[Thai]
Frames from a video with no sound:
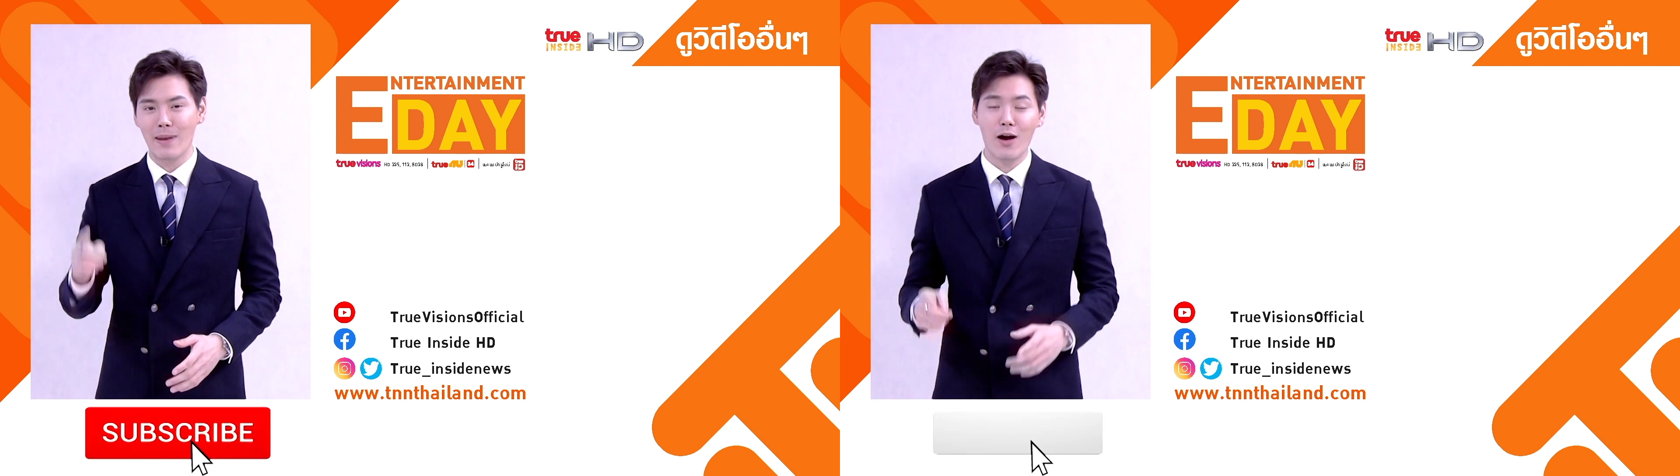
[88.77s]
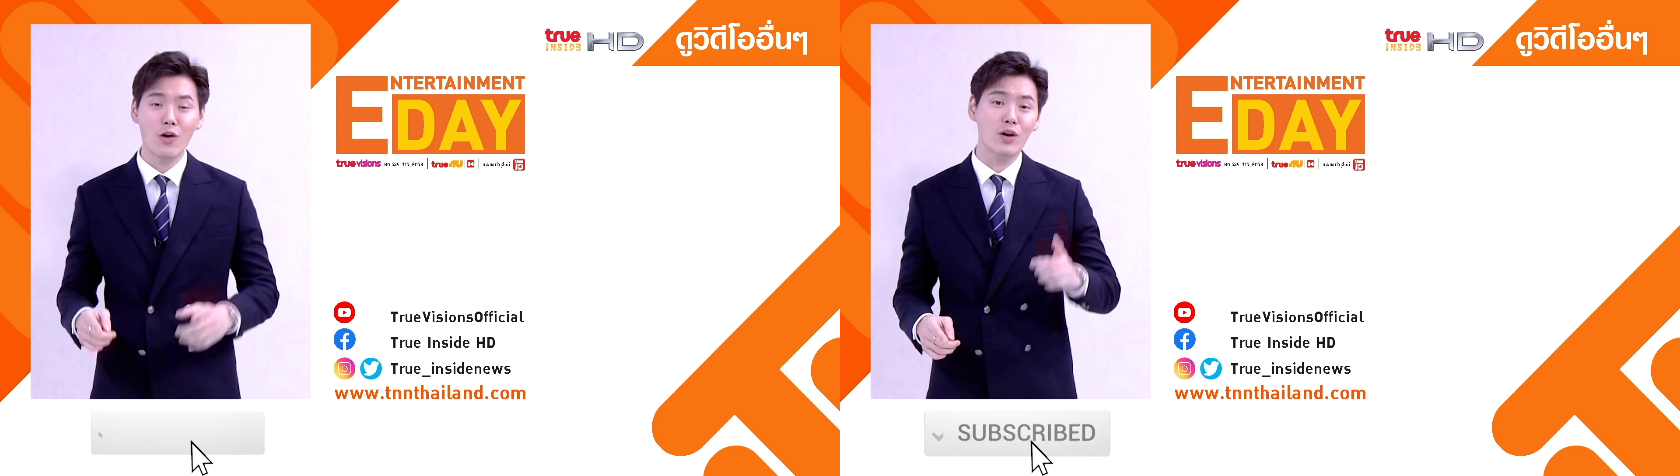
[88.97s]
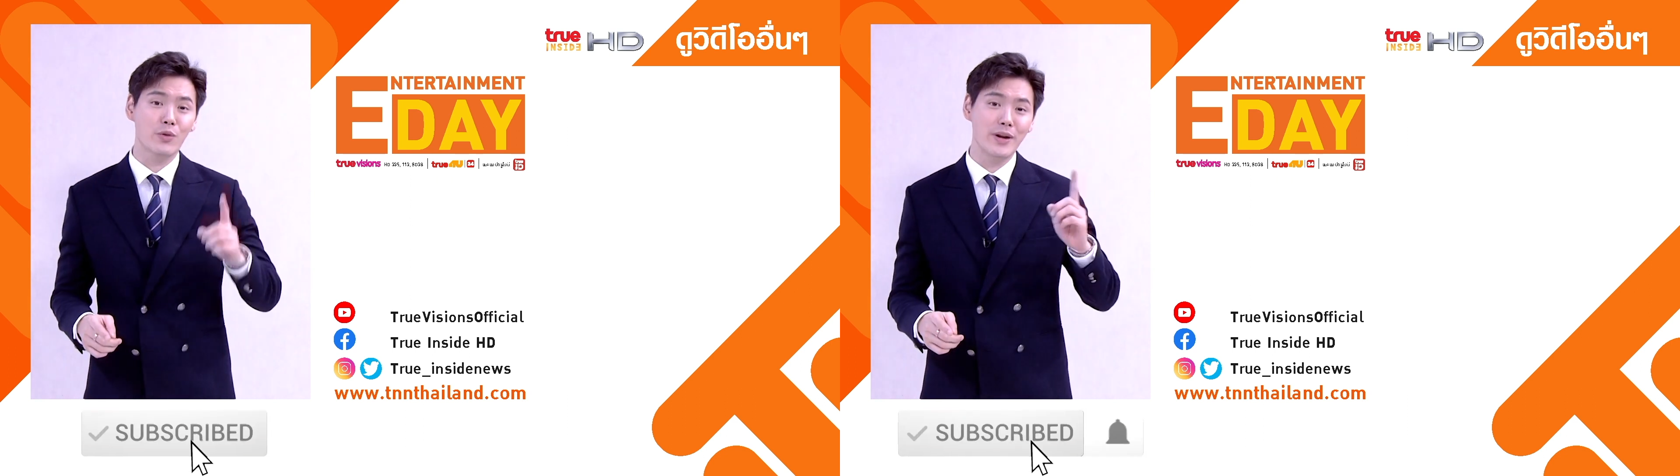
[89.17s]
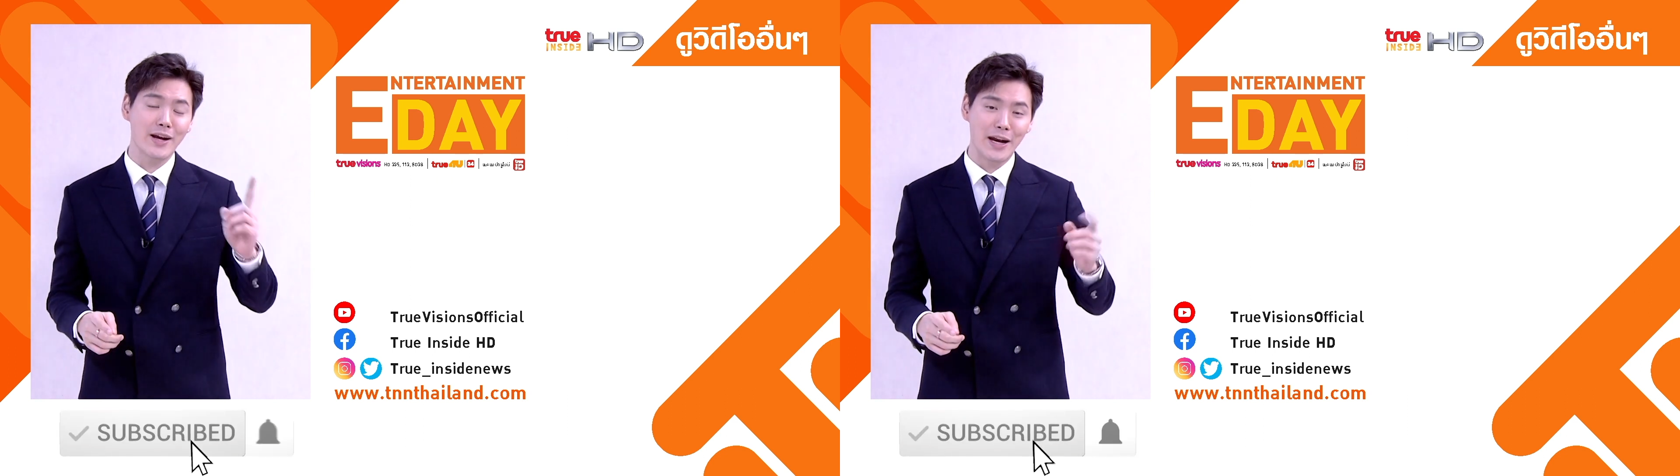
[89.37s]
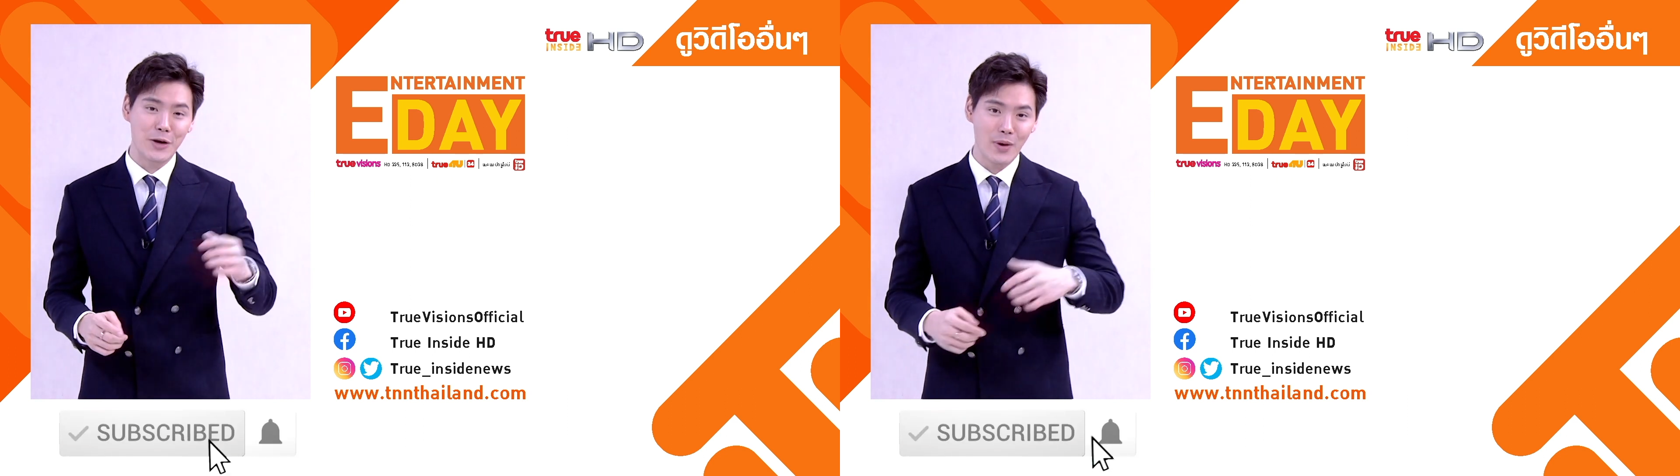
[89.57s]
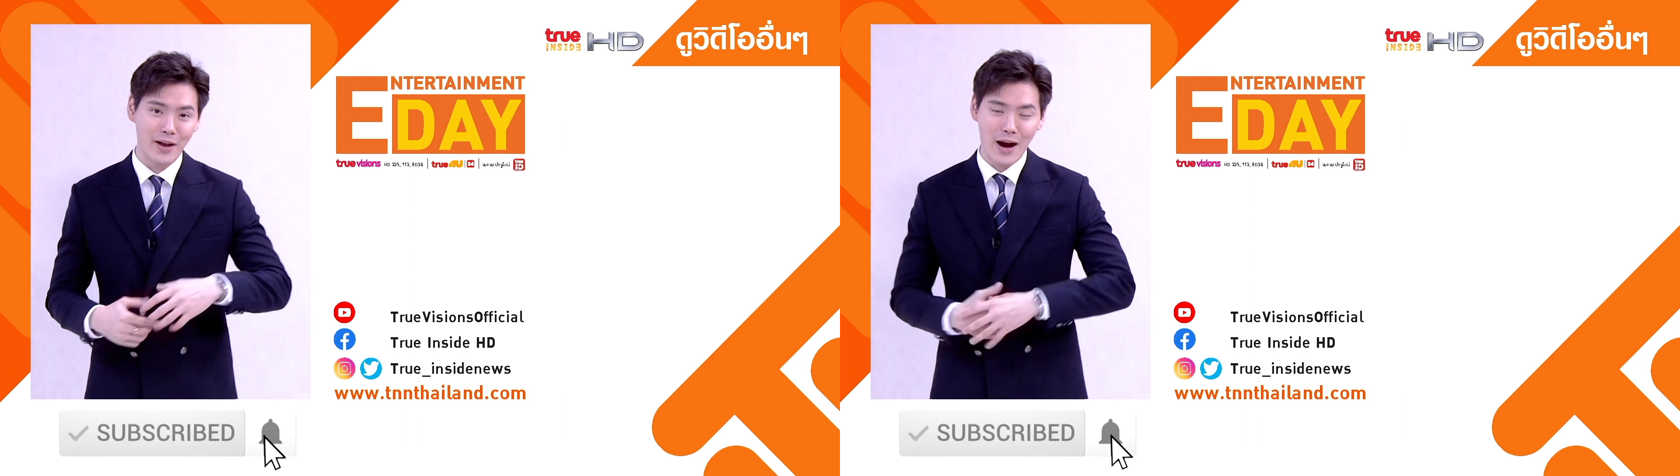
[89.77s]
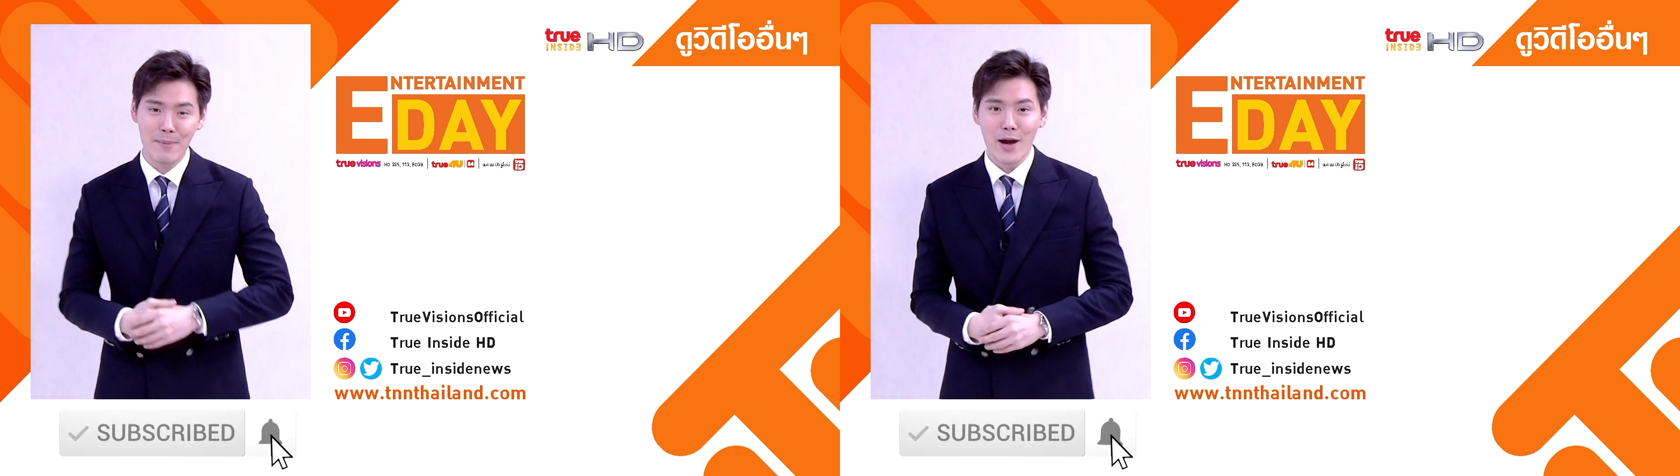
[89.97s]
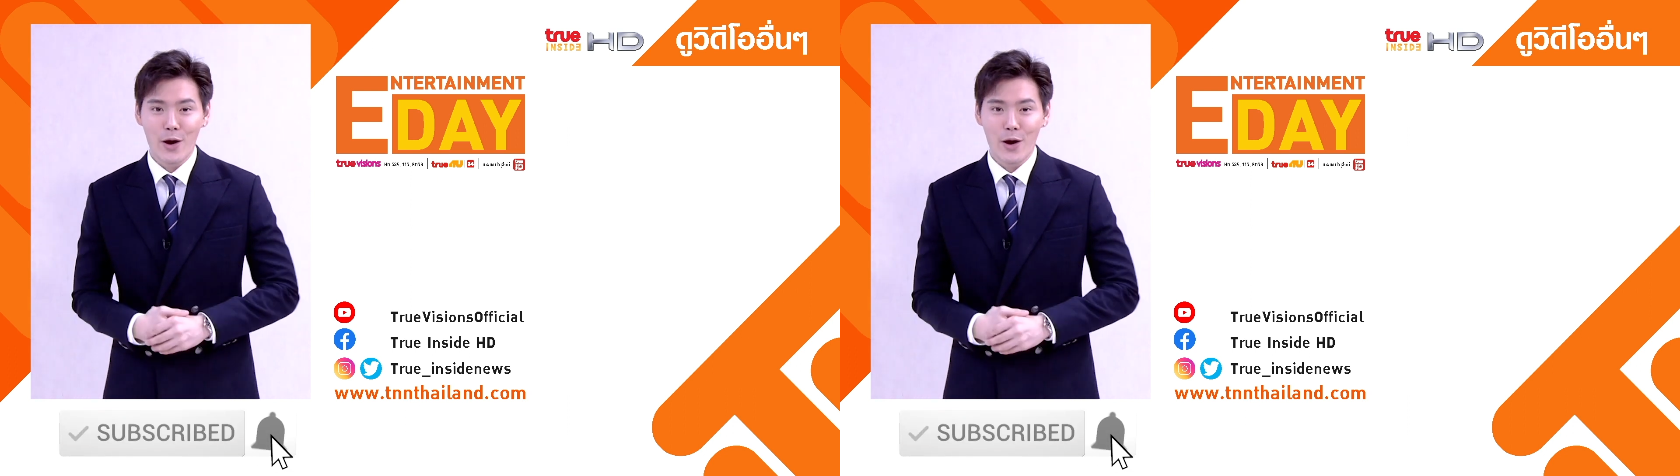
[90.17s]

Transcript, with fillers: แล้วก็กดกระดิ่งกันด้วยแหละครับ